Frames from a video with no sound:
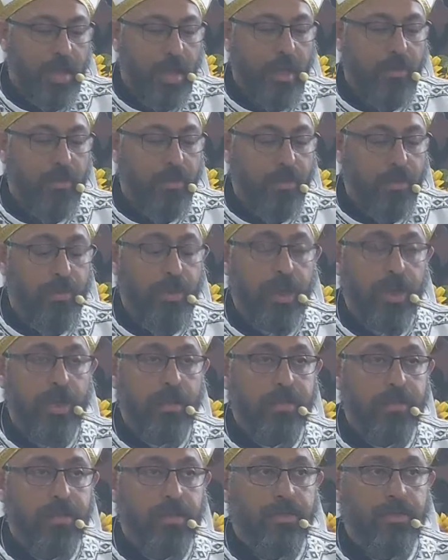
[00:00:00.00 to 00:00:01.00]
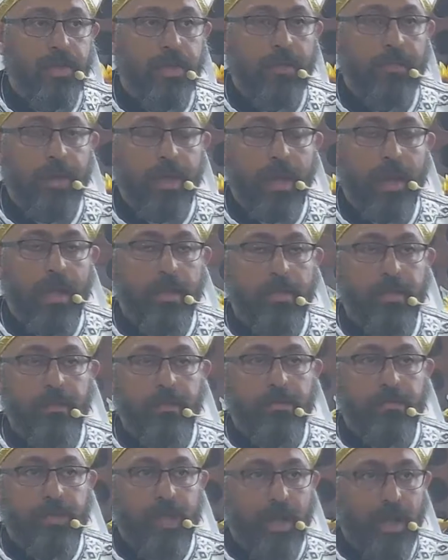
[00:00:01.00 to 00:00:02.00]
او الاورجنايزيشن لما اي حد
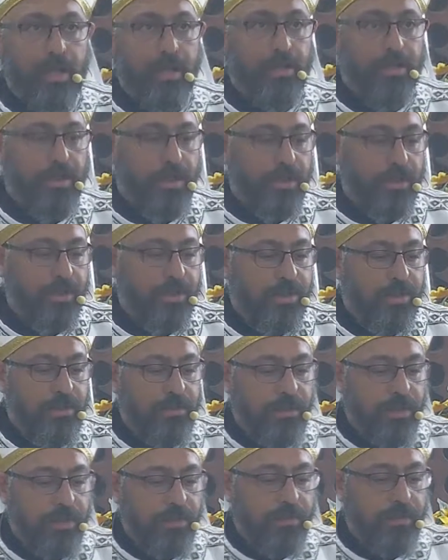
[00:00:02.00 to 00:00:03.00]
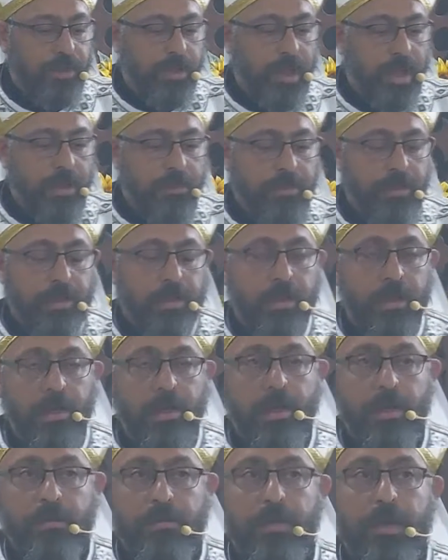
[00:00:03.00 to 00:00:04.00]
بيفتح اي اورجنايزيشن بيعمل
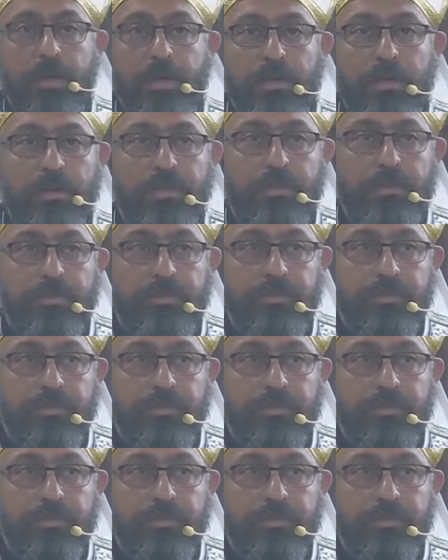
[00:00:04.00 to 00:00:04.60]
باي لو